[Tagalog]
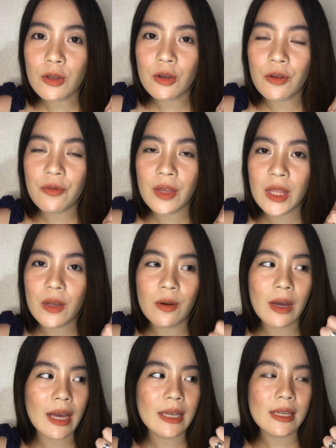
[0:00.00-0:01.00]
kong video,
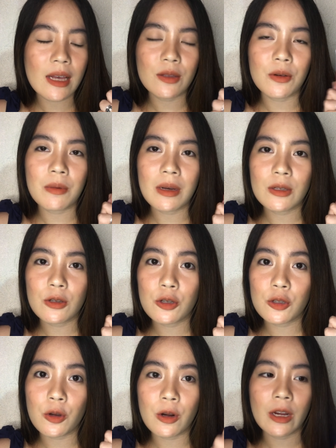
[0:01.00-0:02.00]
guys, ano,
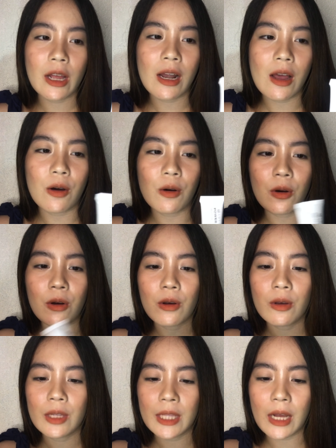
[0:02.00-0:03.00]
mag-tutorial
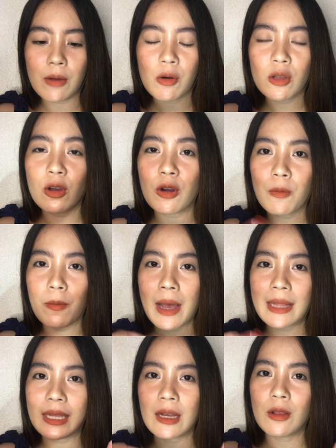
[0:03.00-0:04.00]
ako ng
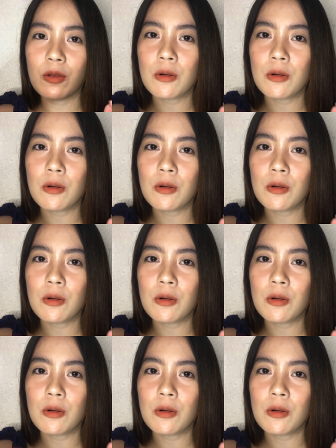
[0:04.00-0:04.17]
monochromatic